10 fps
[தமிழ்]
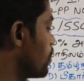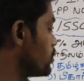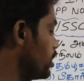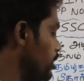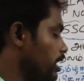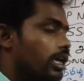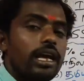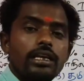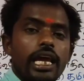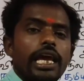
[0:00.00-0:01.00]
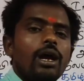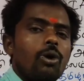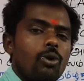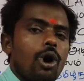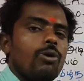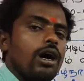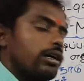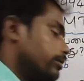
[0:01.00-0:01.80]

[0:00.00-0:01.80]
ஆப்ஷன் ஏ கோவா